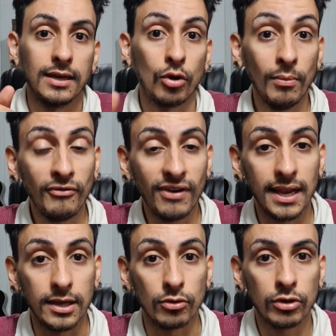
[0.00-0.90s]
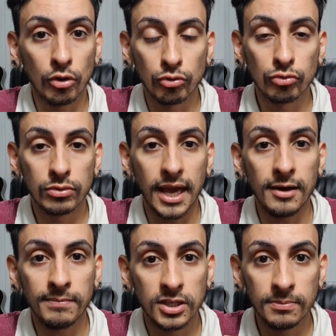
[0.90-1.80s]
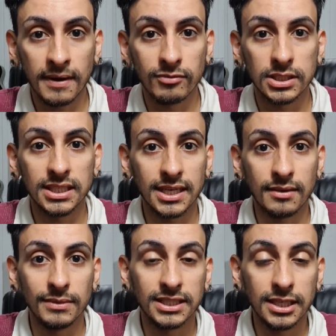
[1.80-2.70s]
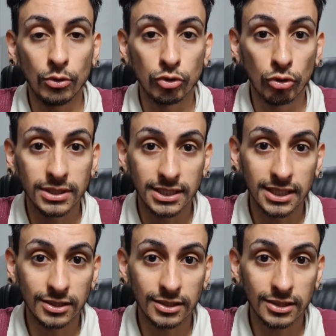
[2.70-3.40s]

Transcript: Como eu falei, o que eu quero pedir para vocês é que me sigam em todas as